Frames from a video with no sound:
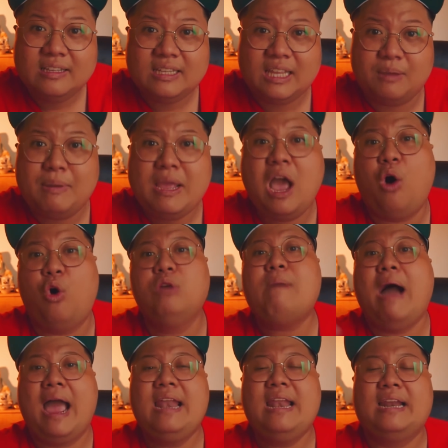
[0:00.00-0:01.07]
thì mới hỏi
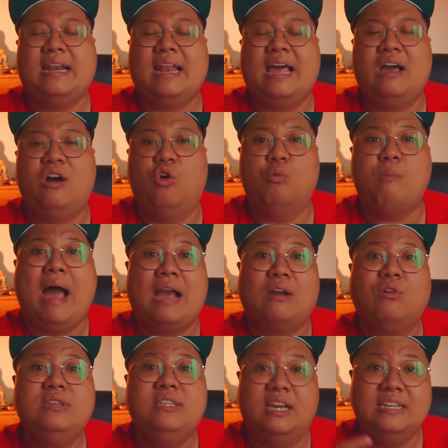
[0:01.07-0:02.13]
bà rằng là ồ bà
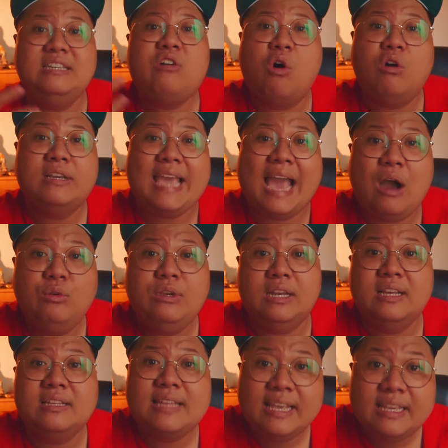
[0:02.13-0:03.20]
có dẫn con cháu gì
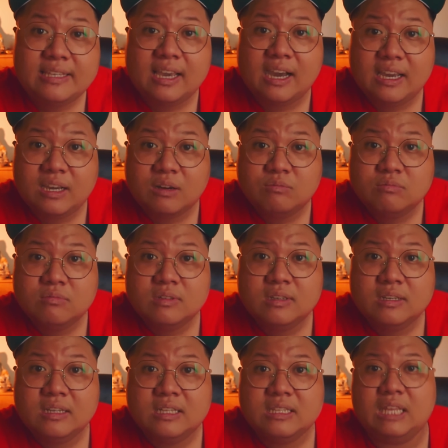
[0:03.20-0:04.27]
lên đây chơi không
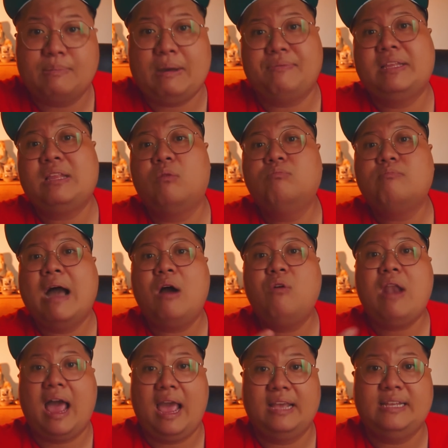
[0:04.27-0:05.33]
thì bà phải thông báo
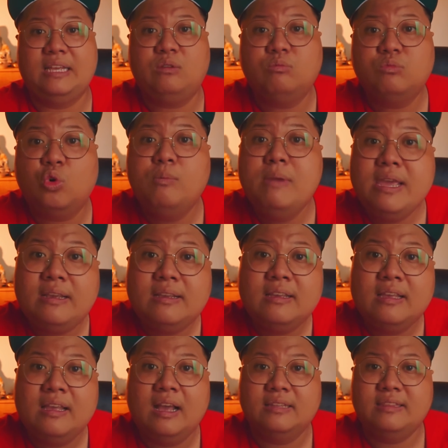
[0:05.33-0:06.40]
lại để chúng tôi biết
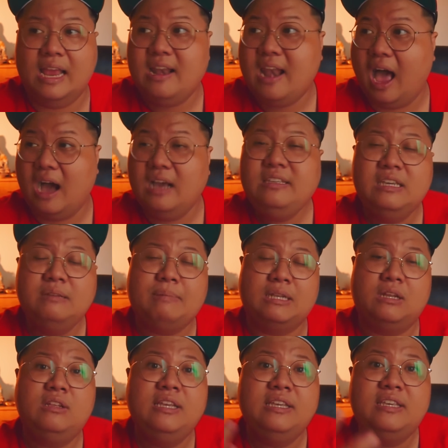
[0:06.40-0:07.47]
để lỡ như mà
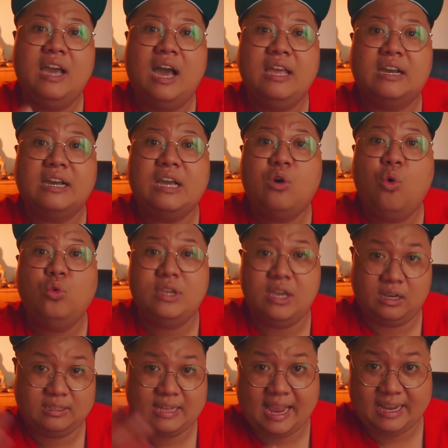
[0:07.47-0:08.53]
nó đi chơi ở cái khu
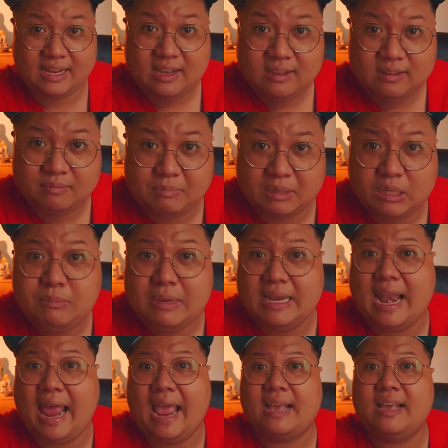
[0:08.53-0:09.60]
vực này đó mà nó bị
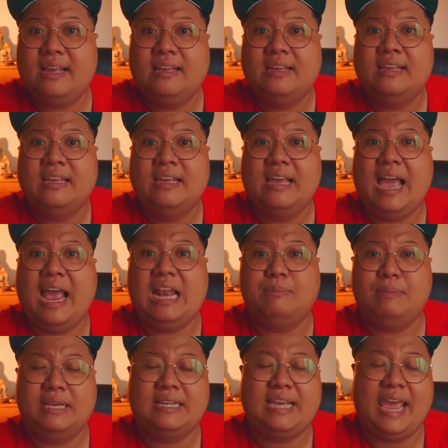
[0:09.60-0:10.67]
lạc á hay là
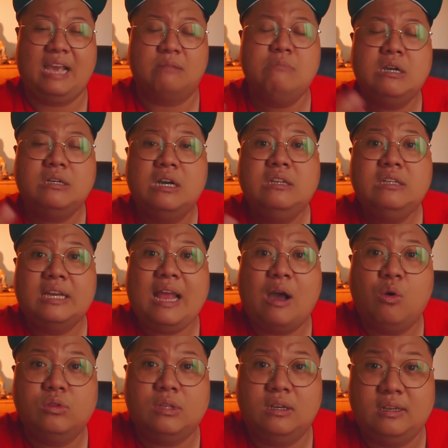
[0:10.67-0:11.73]
bị kẹt bất cứ nơi
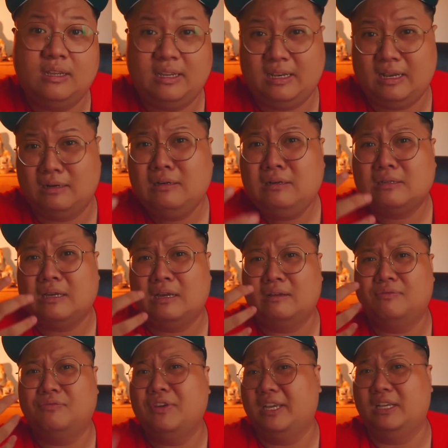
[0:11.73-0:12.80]
đâu thì thì là rất là
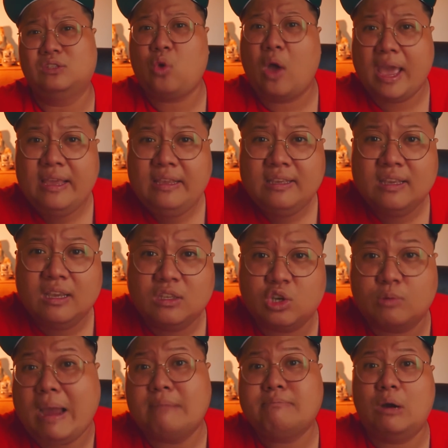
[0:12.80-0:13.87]
phiền toái
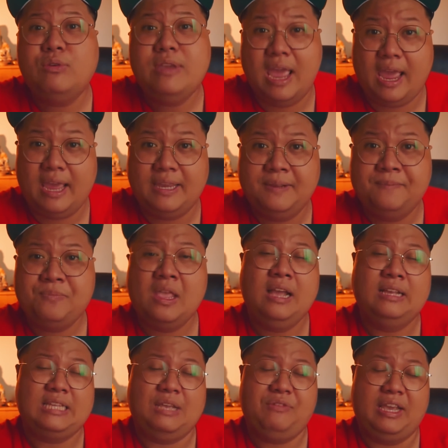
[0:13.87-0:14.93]
cho ban bảo vệ
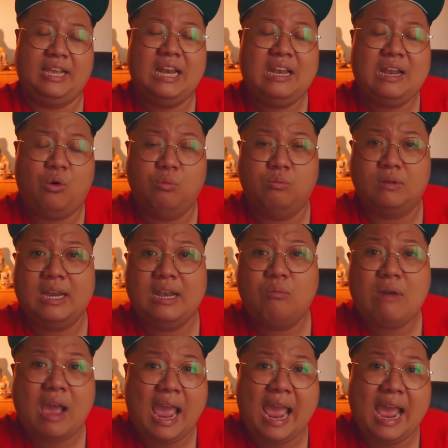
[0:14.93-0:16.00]
tại vì cái lồng cái
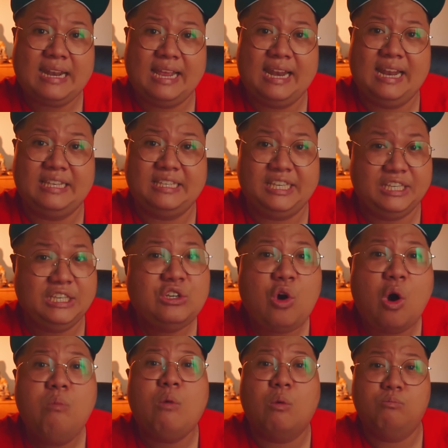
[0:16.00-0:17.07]
lốc A này là chỉ
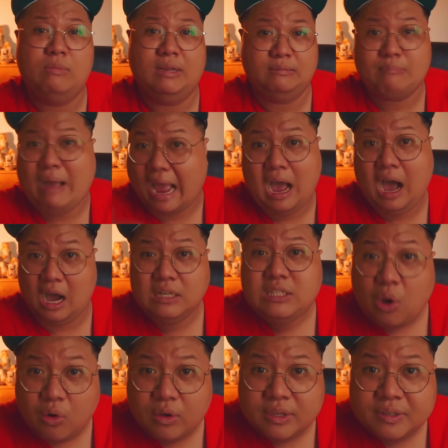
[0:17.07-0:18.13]
có một mình bà ở
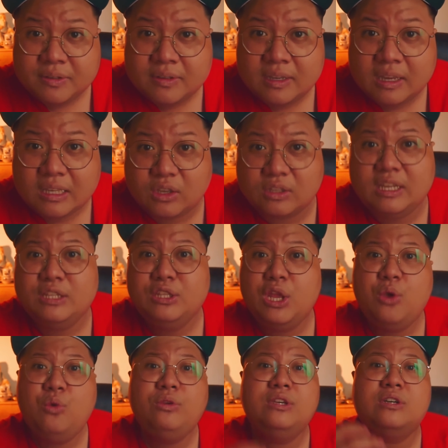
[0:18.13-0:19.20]
thôi cho nên
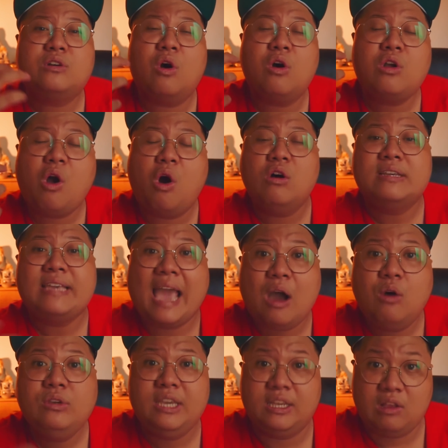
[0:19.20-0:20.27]
nếu như có con
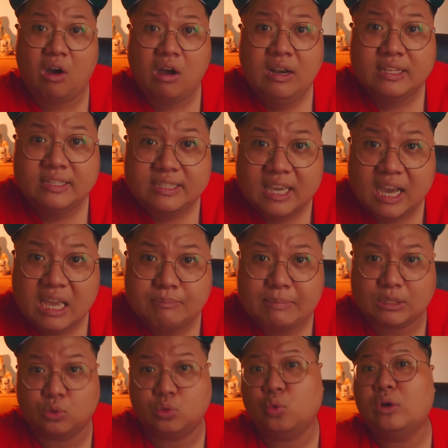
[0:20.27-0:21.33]
cháu gì đó lên chơi mà
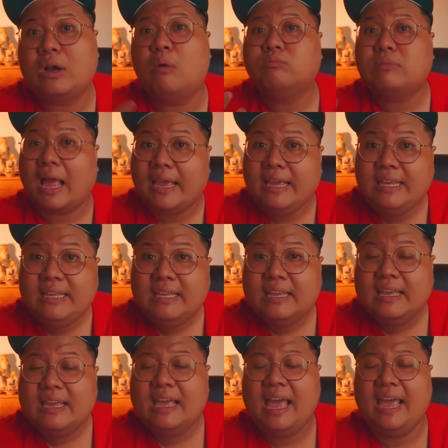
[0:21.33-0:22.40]
tụi tôi không thấy
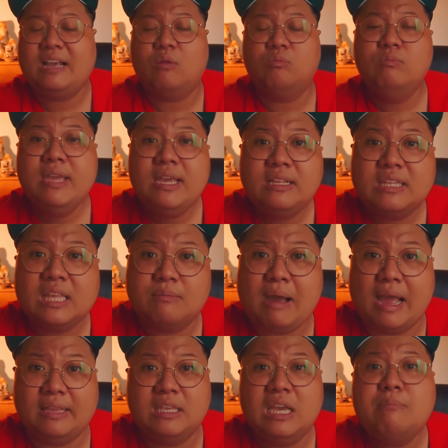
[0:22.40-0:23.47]
hay không biết thì
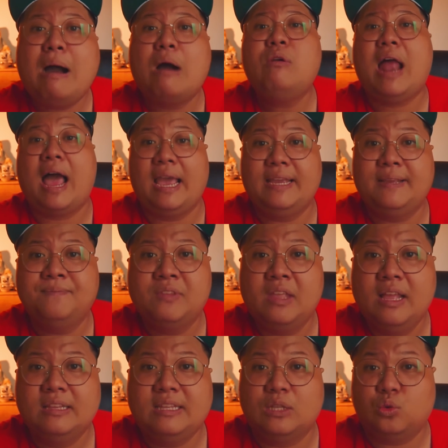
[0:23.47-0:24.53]
bà nhớ báo lại
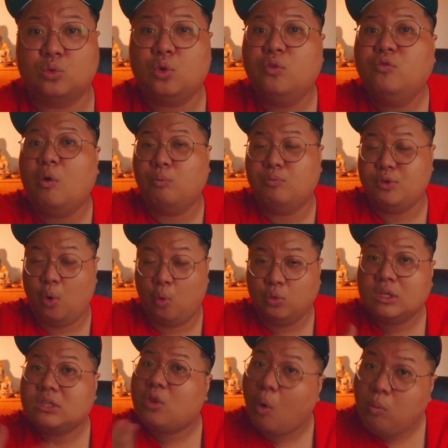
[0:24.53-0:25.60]
để tụi tôi phục vụ
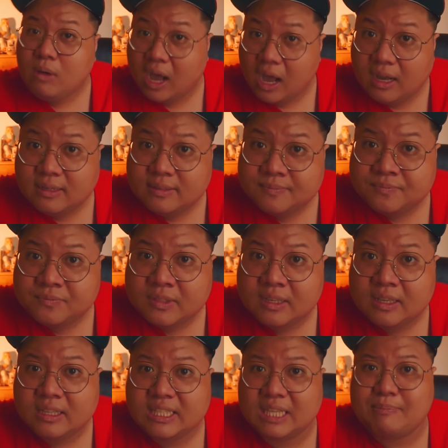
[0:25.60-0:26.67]
nó tốt hơn
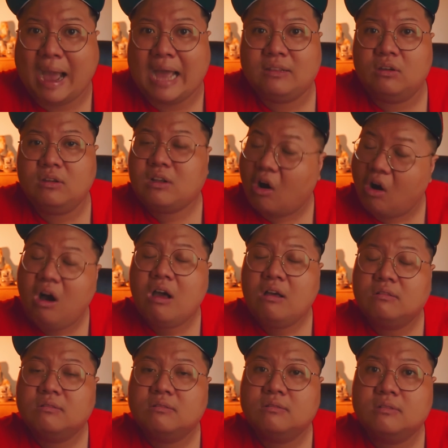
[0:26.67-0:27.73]
thì bà nói có
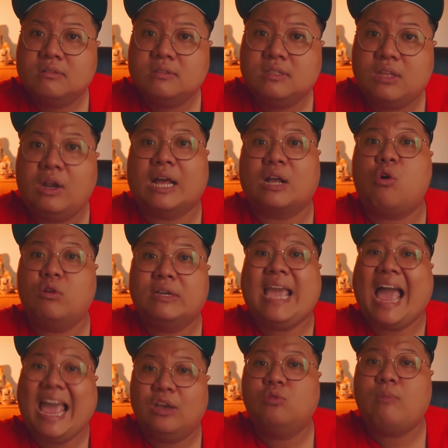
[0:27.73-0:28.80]
đó là con
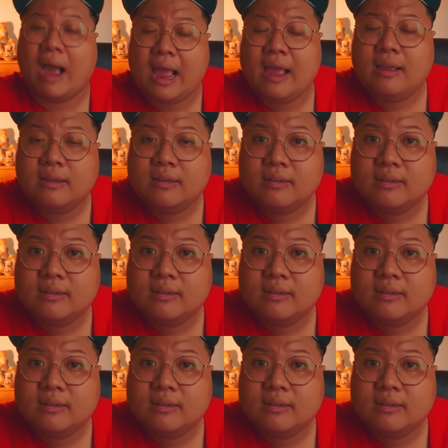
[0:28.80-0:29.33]
trai của bà